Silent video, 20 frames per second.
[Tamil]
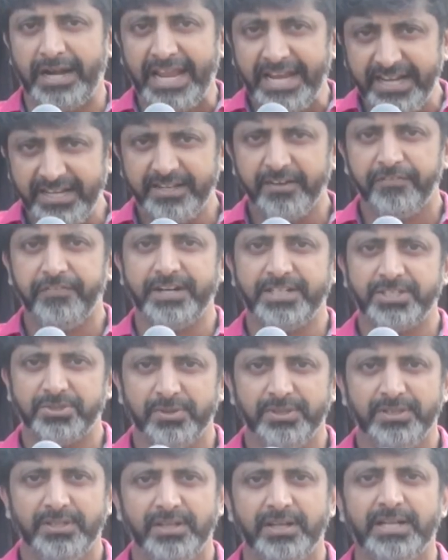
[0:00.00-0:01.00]
நைட்
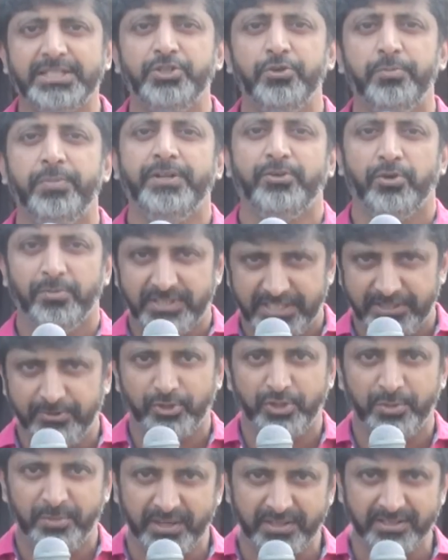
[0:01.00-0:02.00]
எஃபெக்ட்ஸ் வந்து அச்சீவ் பண்ணது ரொம்ப
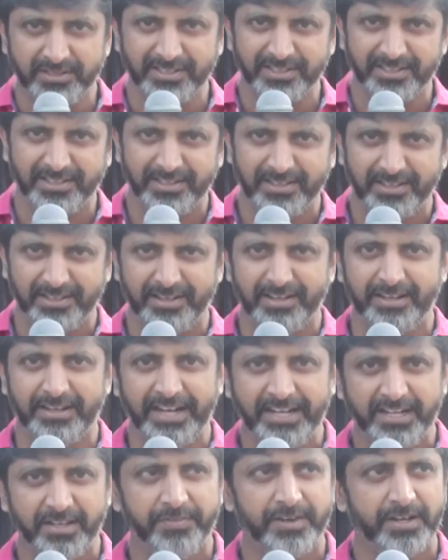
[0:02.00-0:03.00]
சந்தோஷமாக இருந்தது
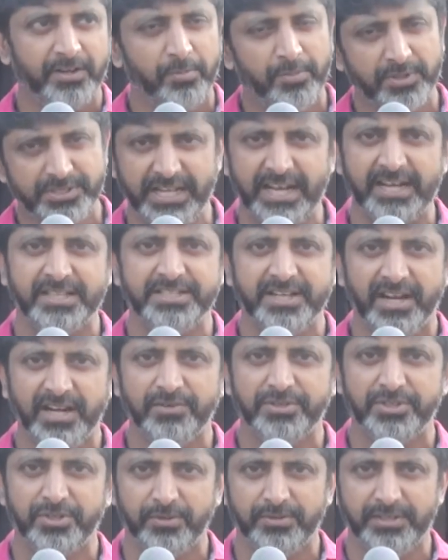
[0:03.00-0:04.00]
நைட் எஃபெக்ட் ரொம்ப
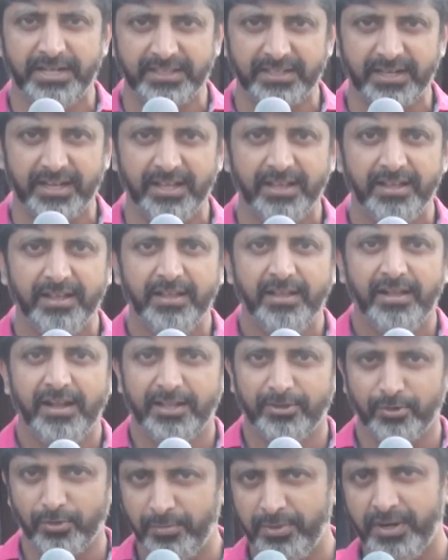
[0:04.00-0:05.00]
சேலஞ்சிங்கான விஷயம் அந்த இடத்துல
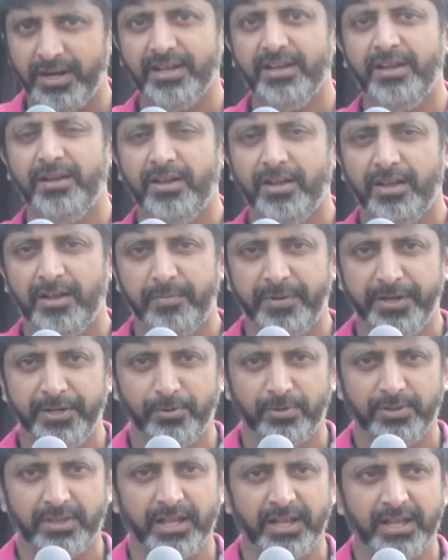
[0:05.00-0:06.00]
அது ரொம்ப அழகாக
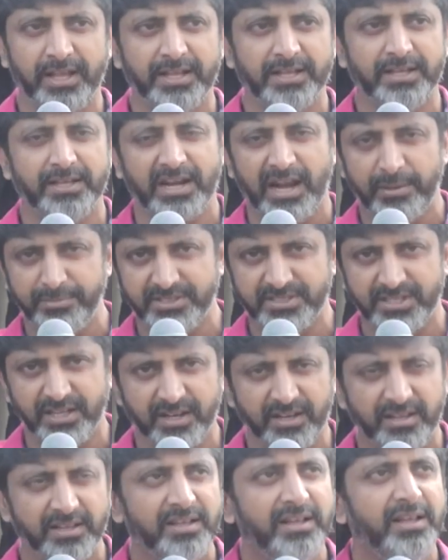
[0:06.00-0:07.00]
பண்ணி கொடுத்தாங்க ராம்ஜி
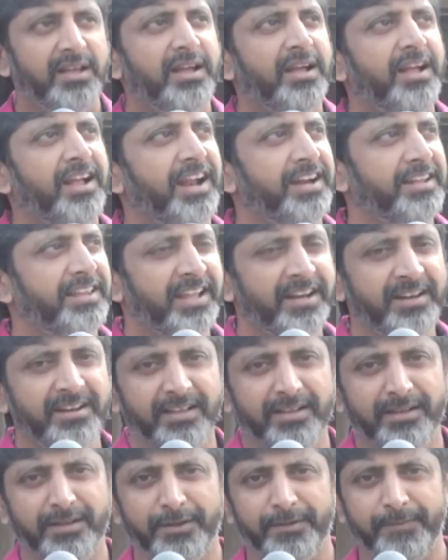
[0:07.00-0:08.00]
சார் அண்ட் தென்
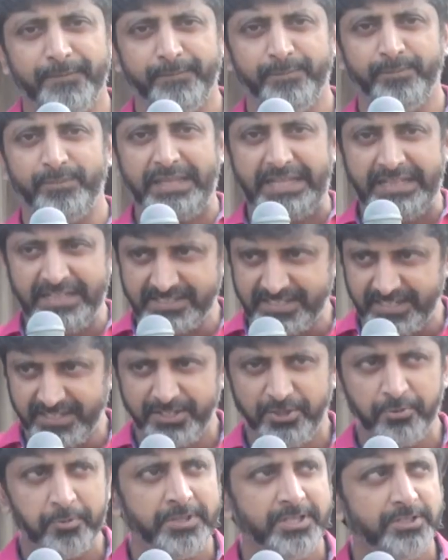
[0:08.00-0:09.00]
um, இந்த
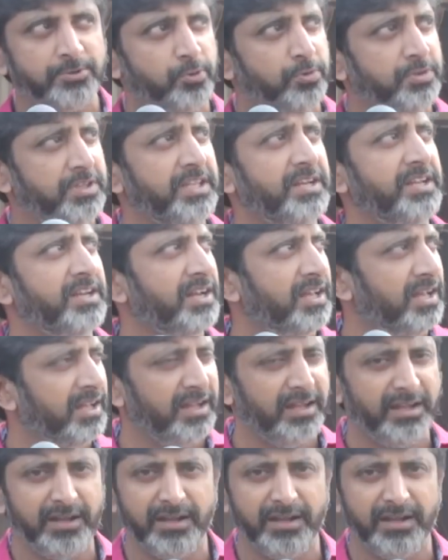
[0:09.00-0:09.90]
செட்டு வந்து சுற்றி இருக்கிற